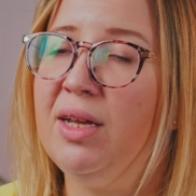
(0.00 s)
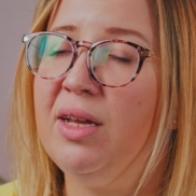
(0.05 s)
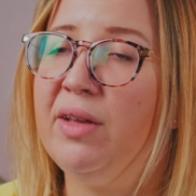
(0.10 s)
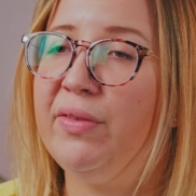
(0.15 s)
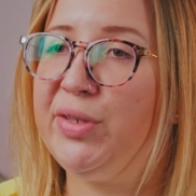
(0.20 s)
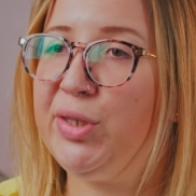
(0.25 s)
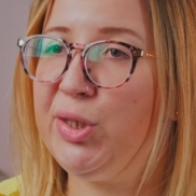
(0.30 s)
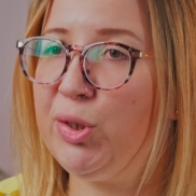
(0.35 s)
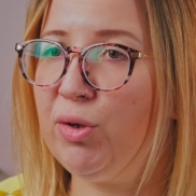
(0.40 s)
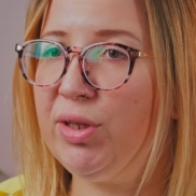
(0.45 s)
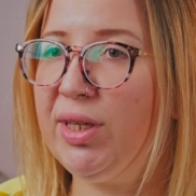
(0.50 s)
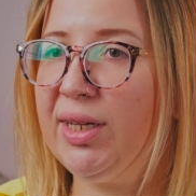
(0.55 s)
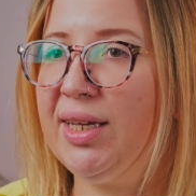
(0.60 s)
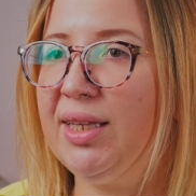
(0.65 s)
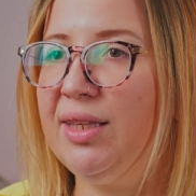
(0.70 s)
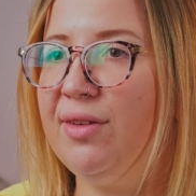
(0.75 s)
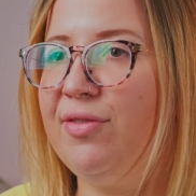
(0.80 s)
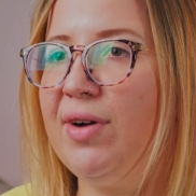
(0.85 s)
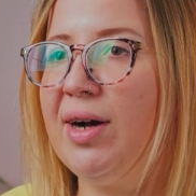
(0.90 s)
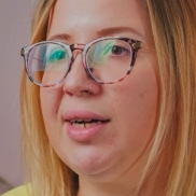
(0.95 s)

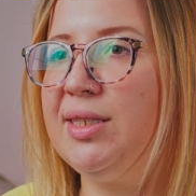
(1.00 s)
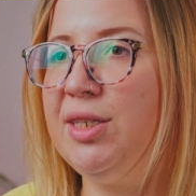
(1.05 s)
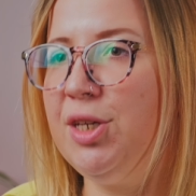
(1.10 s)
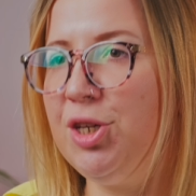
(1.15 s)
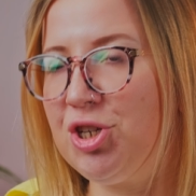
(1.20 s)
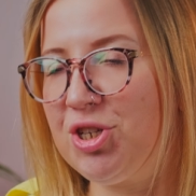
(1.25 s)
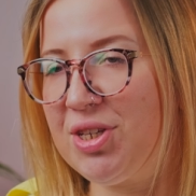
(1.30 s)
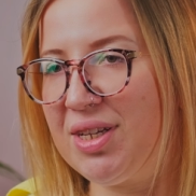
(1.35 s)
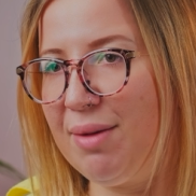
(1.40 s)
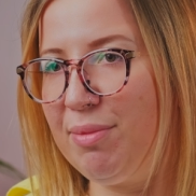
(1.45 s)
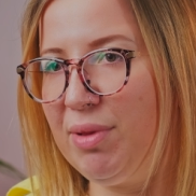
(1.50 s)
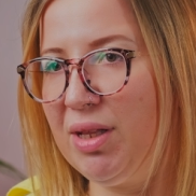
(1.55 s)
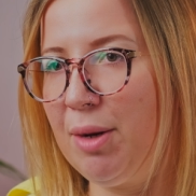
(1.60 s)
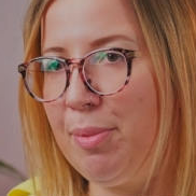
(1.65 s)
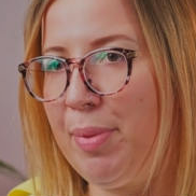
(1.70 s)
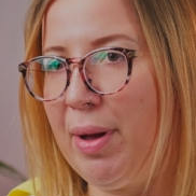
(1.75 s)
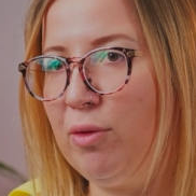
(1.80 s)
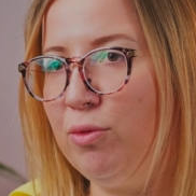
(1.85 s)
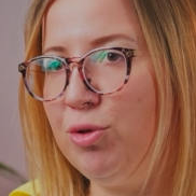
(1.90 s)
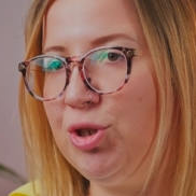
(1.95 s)
все-таки на фактическое
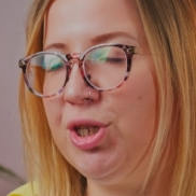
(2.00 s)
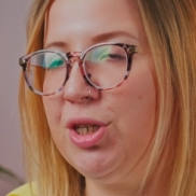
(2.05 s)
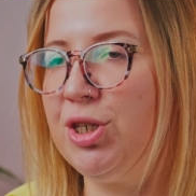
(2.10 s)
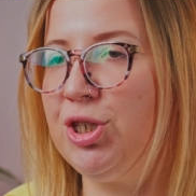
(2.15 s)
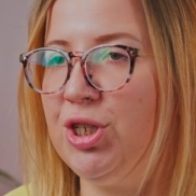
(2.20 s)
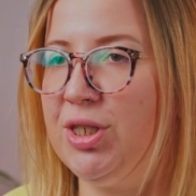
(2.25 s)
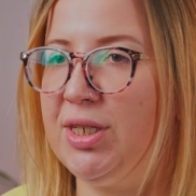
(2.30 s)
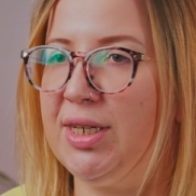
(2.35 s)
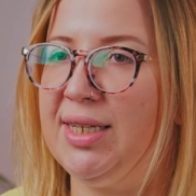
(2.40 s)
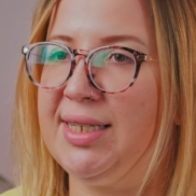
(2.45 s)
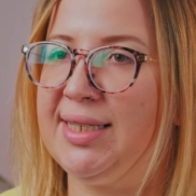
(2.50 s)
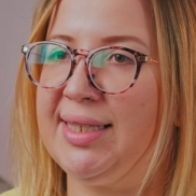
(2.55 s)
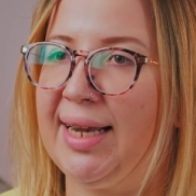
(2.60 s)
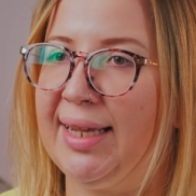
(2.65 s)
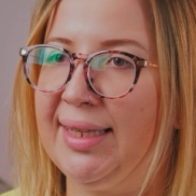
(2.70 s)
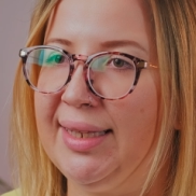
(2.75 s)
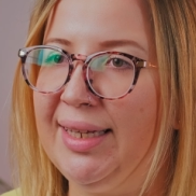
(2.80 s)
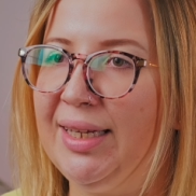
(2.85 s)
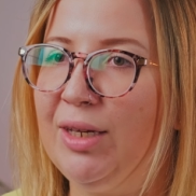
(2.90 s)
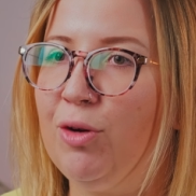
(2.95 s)
благополучие жителей
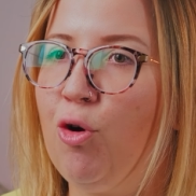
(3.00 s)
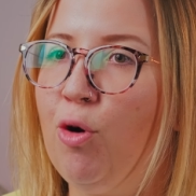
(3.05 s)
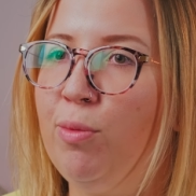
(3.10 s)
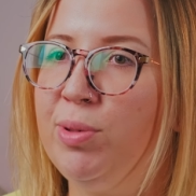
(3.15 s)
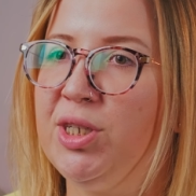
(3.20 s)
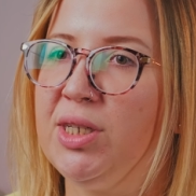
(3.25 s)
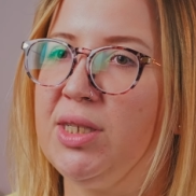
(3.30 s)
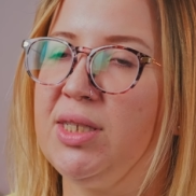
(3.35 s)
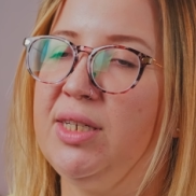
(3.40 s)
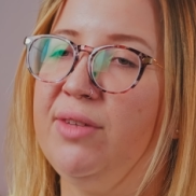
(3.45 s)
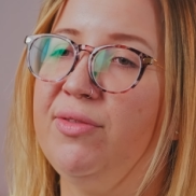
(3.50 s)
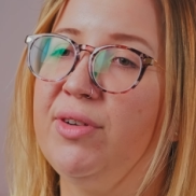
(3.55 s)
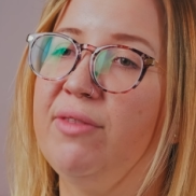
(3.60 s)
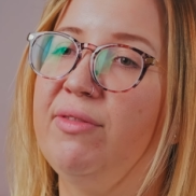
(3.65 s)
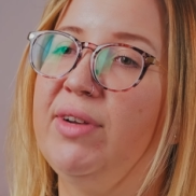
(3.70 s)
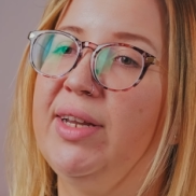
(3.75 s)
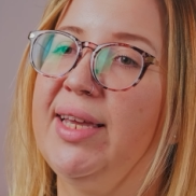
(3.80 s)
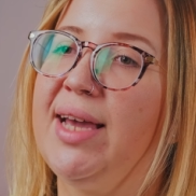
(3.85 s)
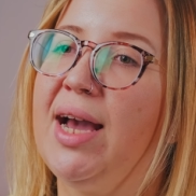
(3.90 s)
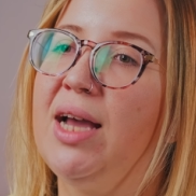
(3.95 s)
страны общая цифра
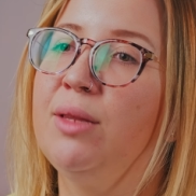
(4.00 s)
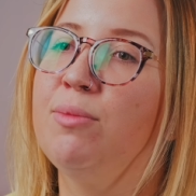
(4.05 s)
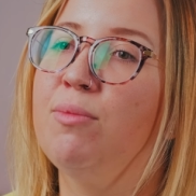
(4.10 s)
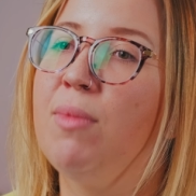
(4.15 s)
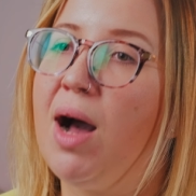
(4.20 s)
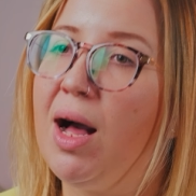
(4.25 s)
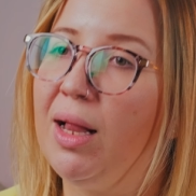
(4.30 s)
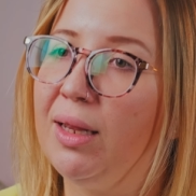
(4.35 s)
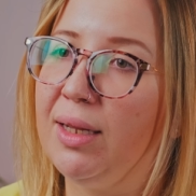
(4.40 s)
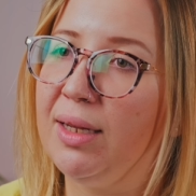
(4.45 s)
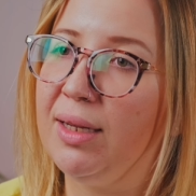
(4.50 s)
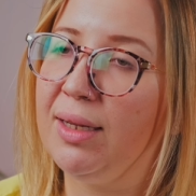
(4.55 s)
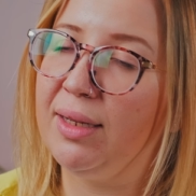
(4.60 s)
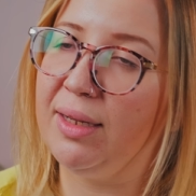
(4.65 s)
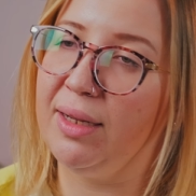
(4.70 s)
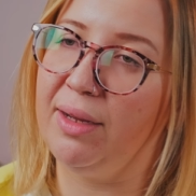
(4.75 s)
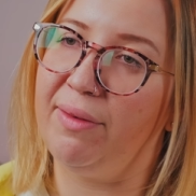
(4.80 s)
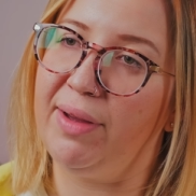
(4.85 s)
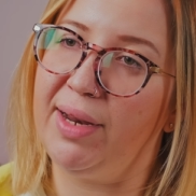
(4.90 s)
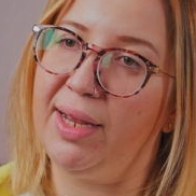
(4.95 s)
влияет мало,
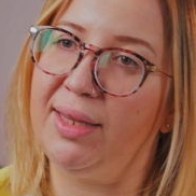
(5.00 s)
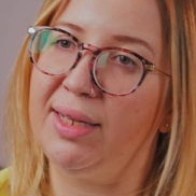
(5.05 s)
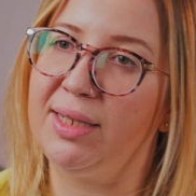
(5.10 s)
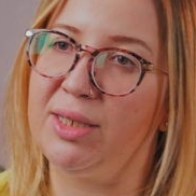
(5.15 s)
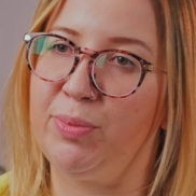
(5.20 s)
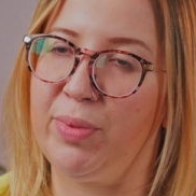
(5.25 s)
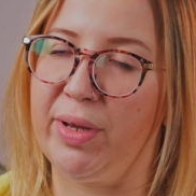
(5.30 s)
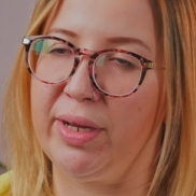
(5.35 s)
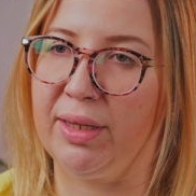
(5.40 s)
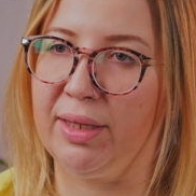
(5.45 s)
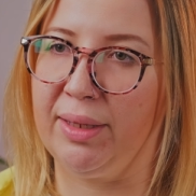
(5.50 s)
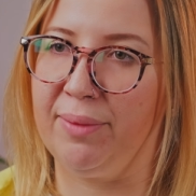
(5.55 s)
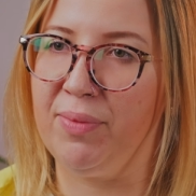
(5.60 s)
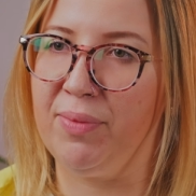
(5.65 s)
говорят эксперты.